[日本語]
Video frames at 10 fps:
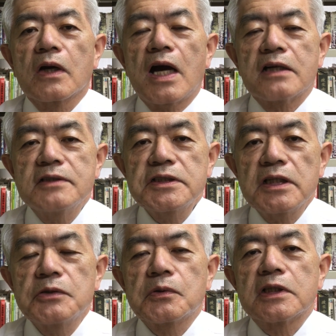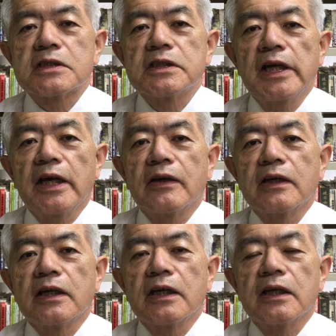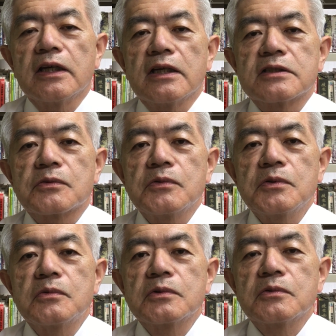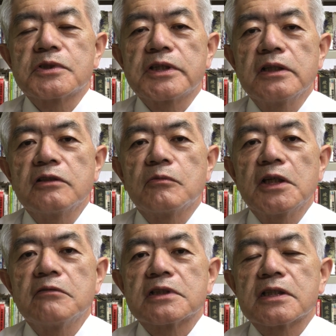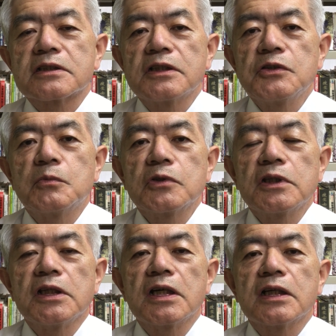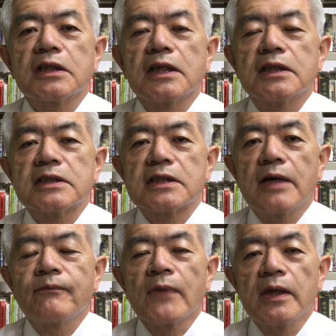隠したりとかですね、えー、そういうことをしているとまではさすがに思っていなかったんですが、